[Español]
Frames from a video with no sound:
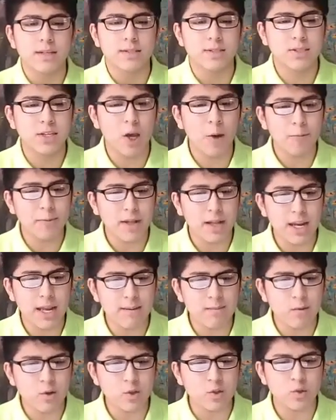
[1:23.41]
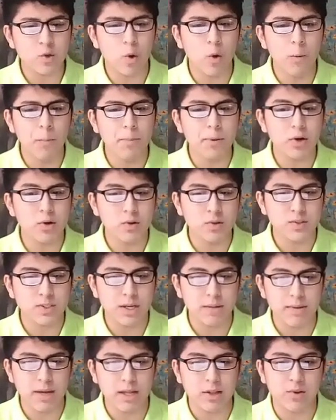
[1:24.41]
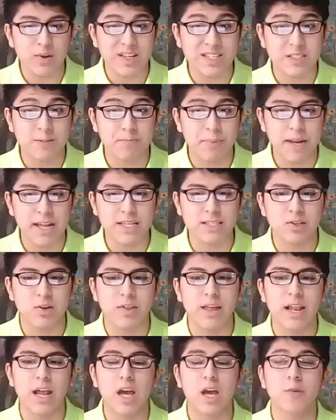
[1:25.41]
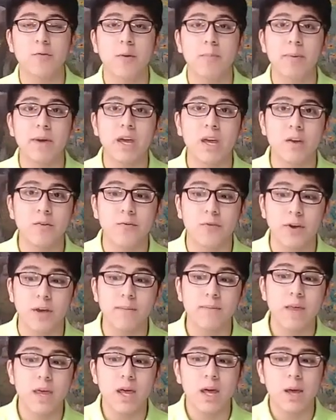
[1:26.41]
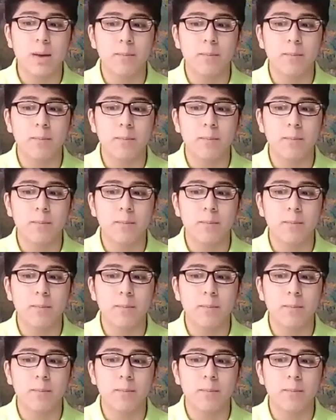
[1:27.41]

Si obtenemos un pronunciamiento expreso de la FPF,